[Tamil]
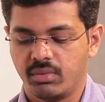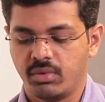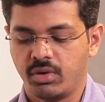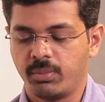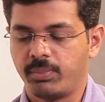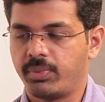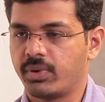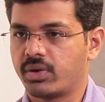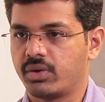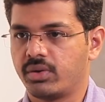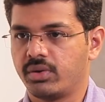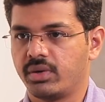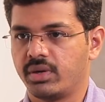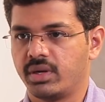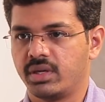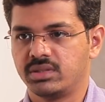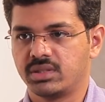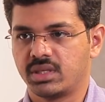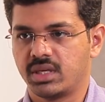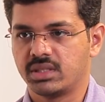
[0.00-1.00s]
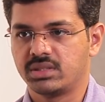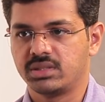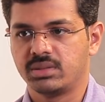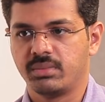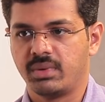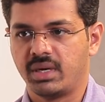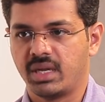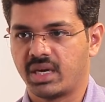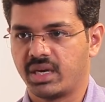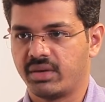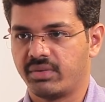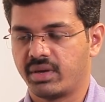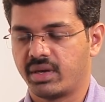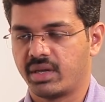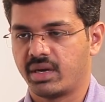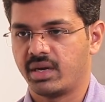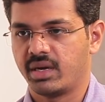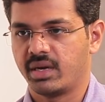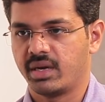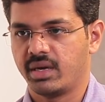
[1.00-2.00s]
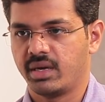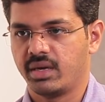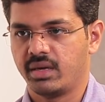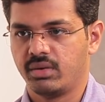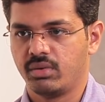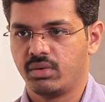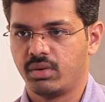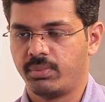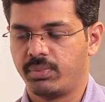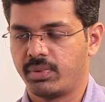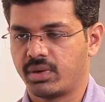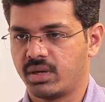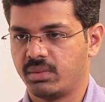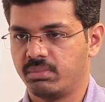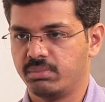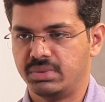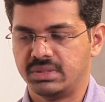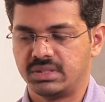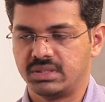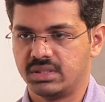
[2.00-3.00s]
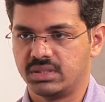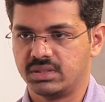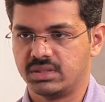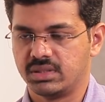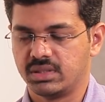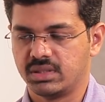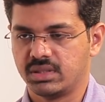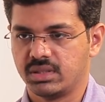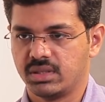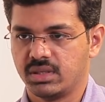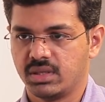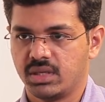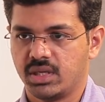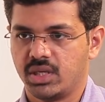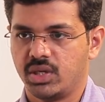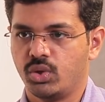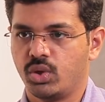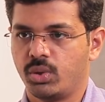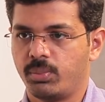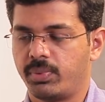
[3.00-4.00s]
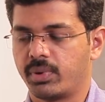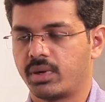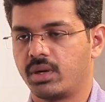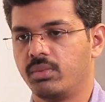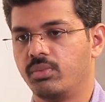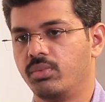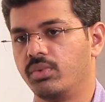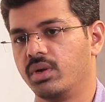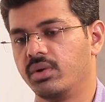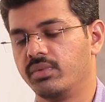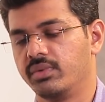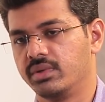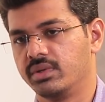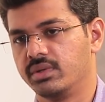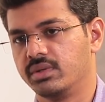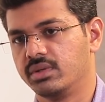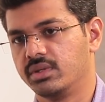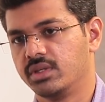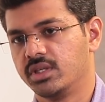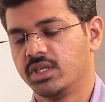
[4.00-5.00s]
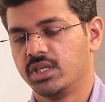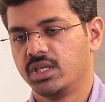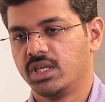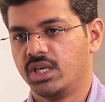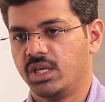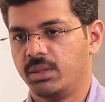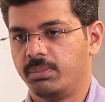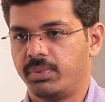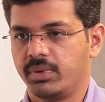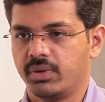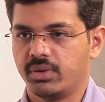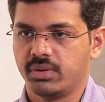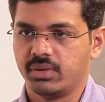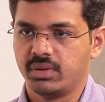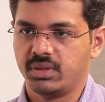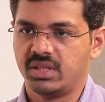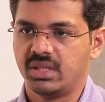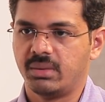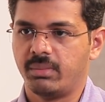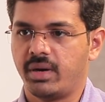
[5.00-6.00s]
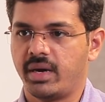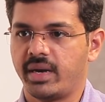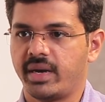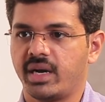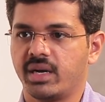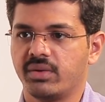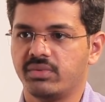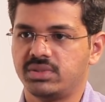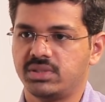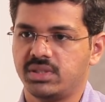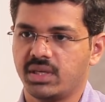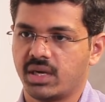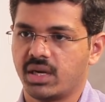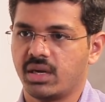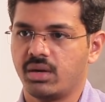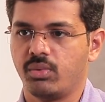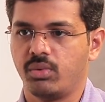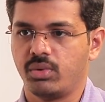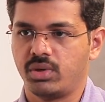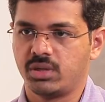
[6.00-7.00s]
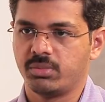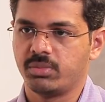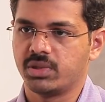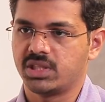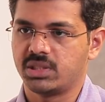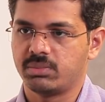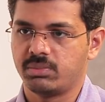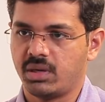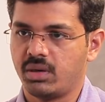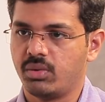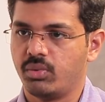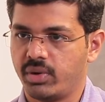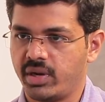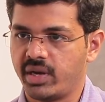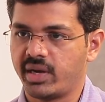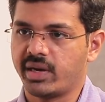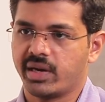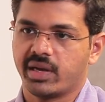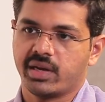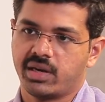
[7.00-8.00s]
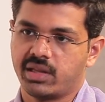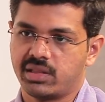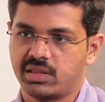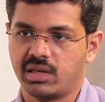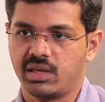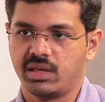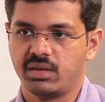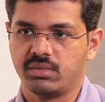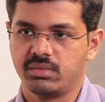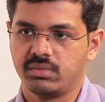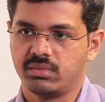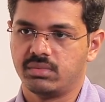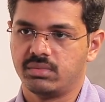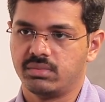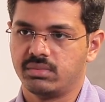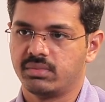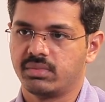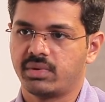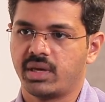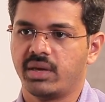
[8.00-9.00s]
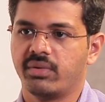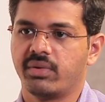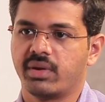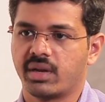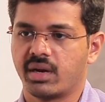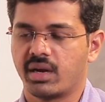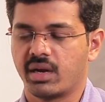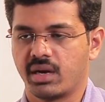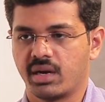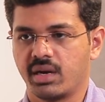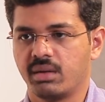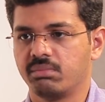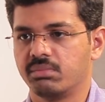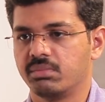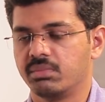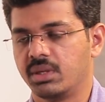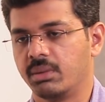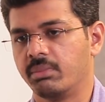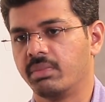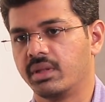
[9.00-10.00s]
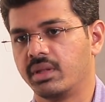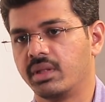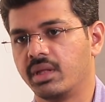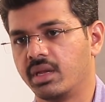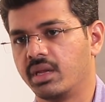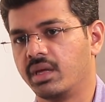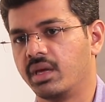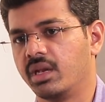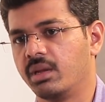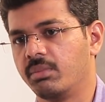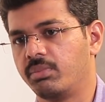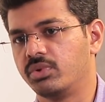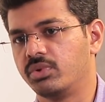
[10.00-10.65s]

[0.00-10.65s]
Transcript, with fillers: ஒரு பக்கம் எஜுகேஷன் மேலே கை வைக்கிறாங்க இன்னொரு பக்கம் பிஸ்னஸ்ஸு இன்னொரு பக்கம் உணவு இப்போ இந்த மாதிரியான விஷயங்கள் ஒட்டுமொத்தமாக ஒரே காலகட்டத்தில் கை வைக்கிறாங்கன்னா நம்ம அது என்ன